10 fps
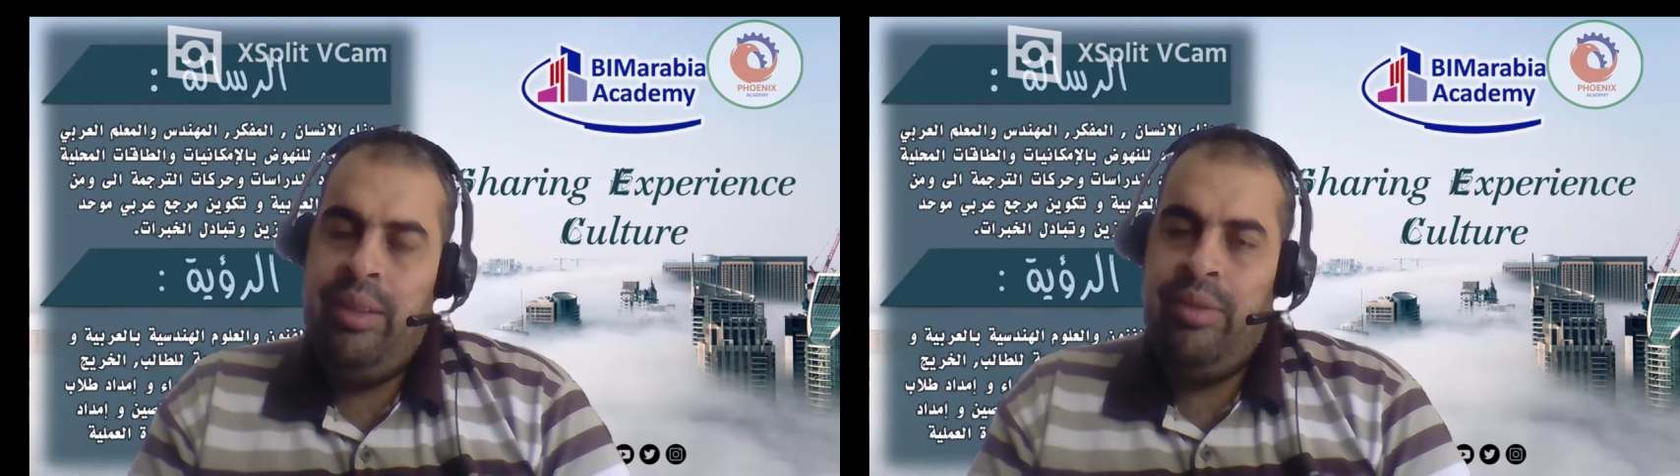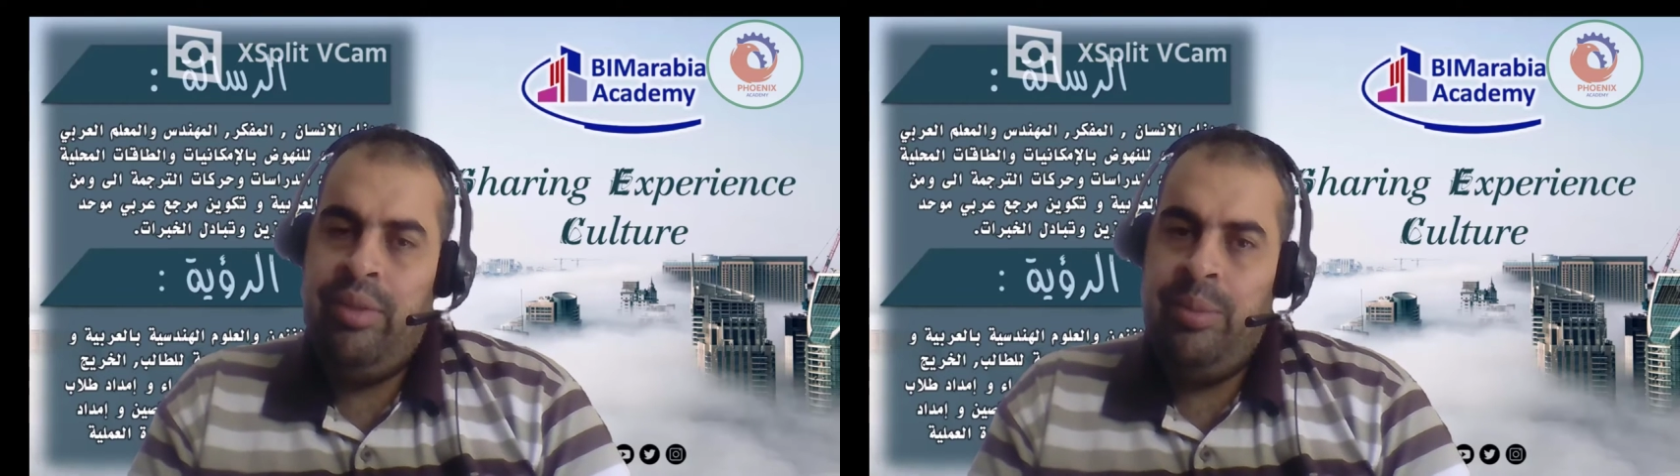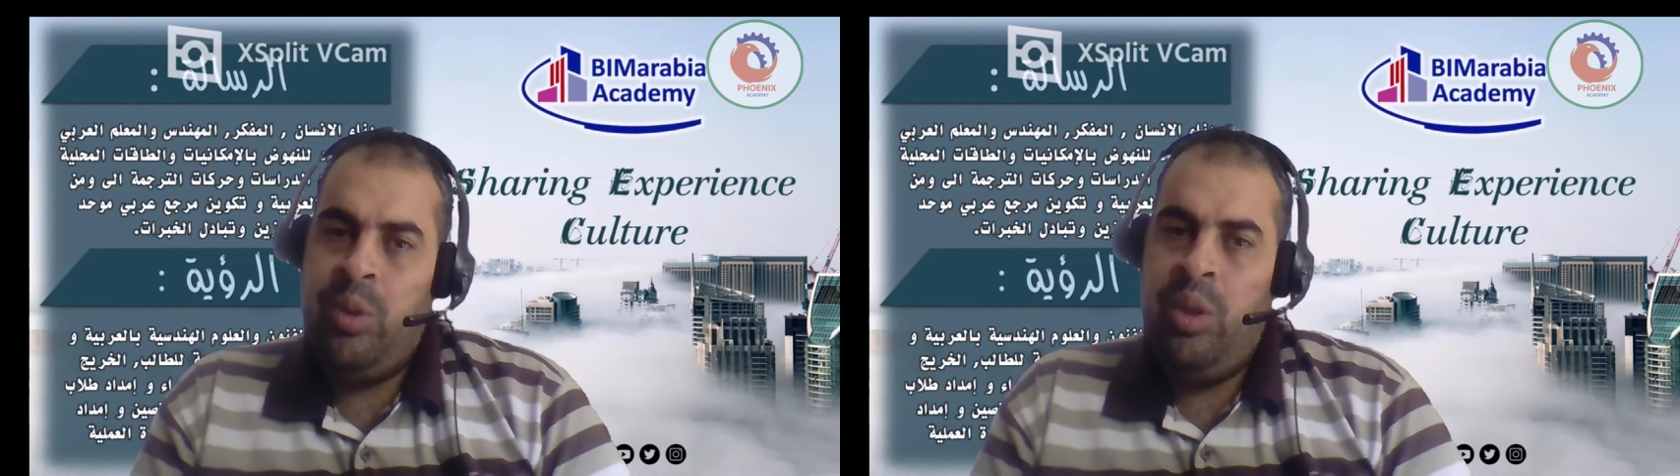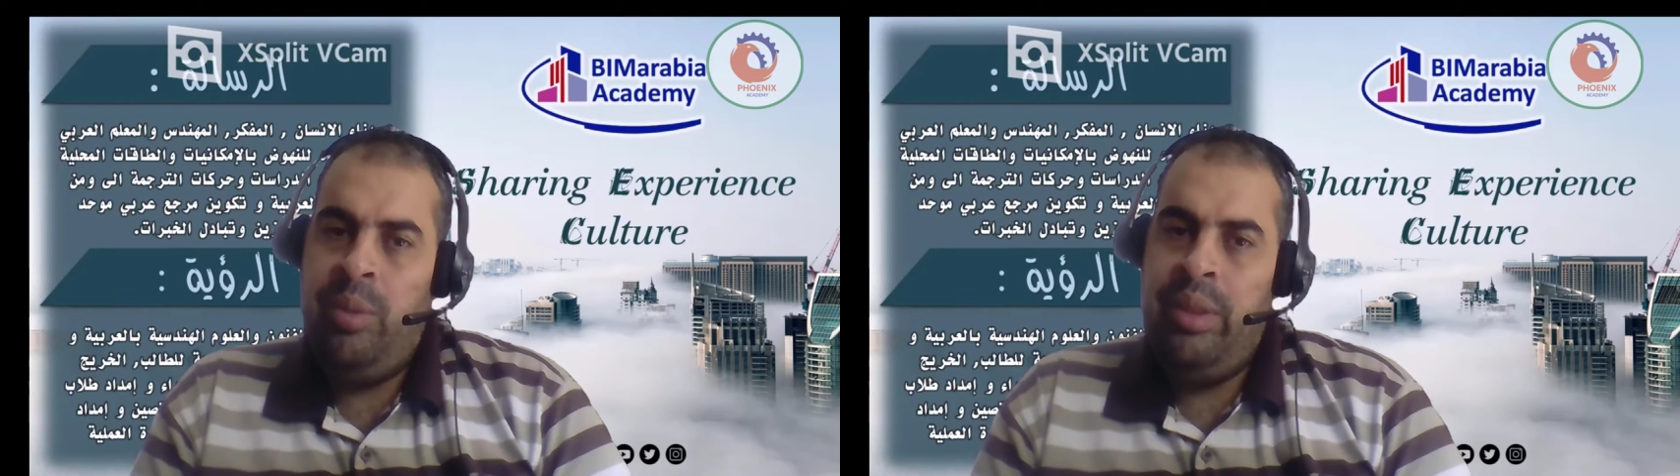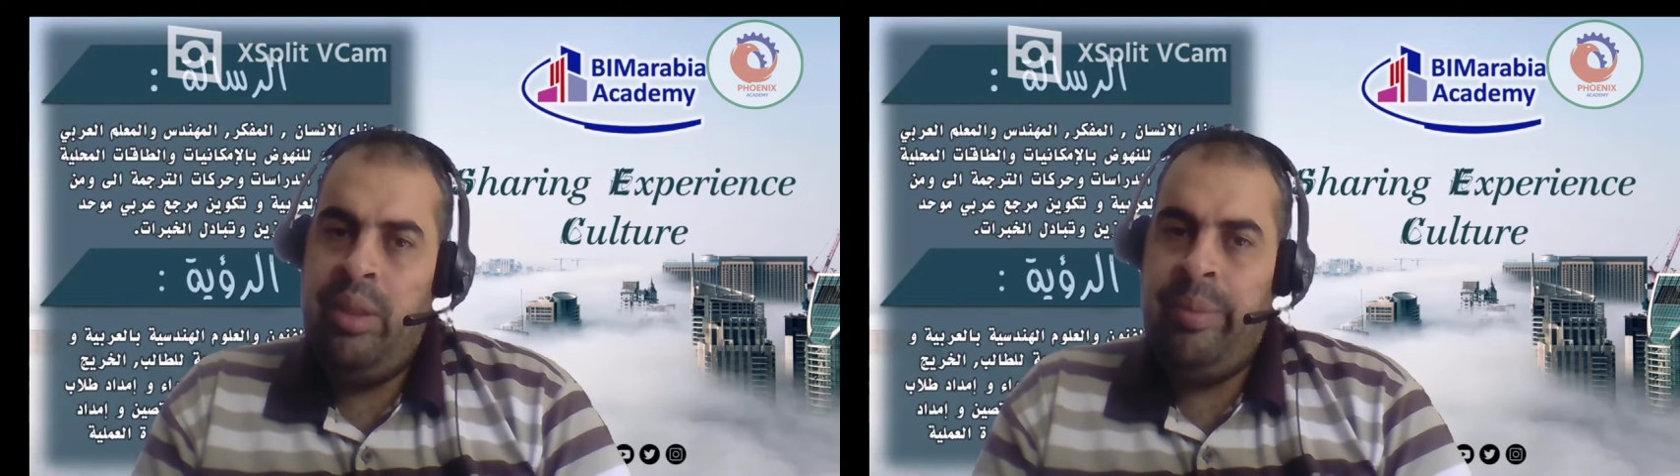في
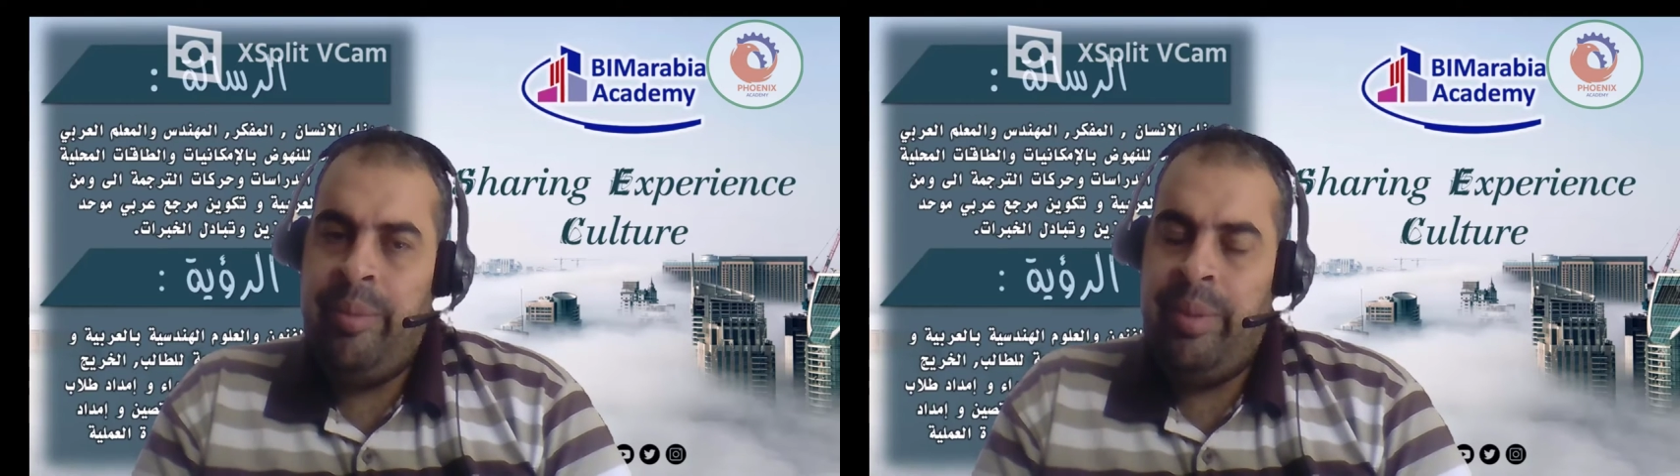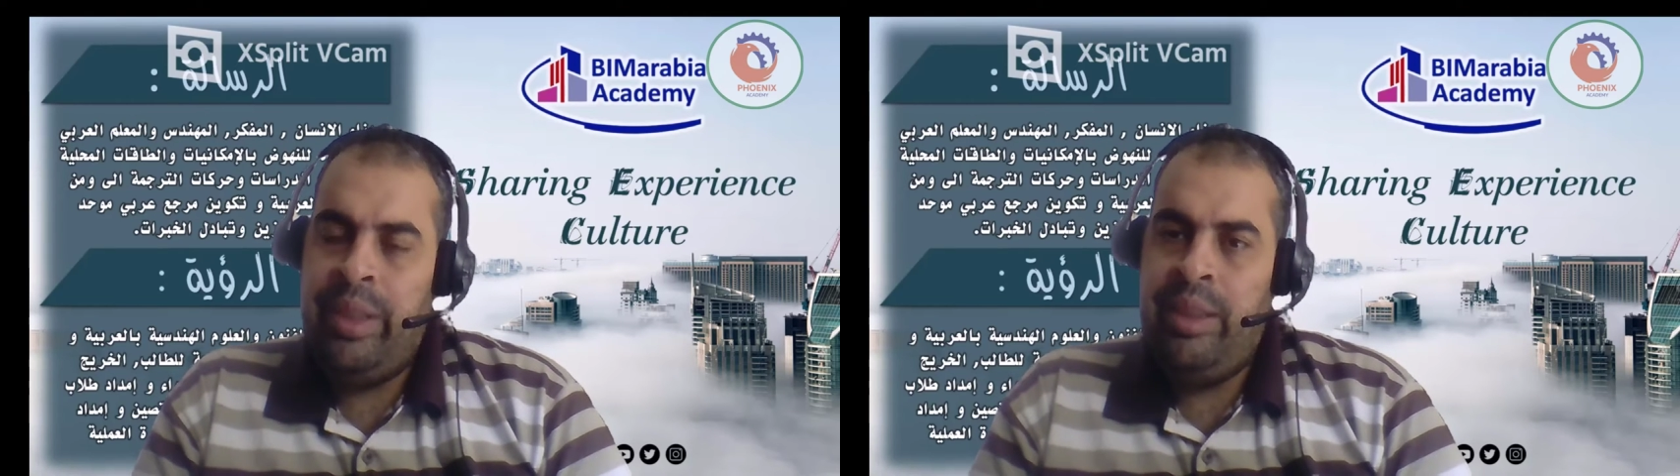مقابل البرمجات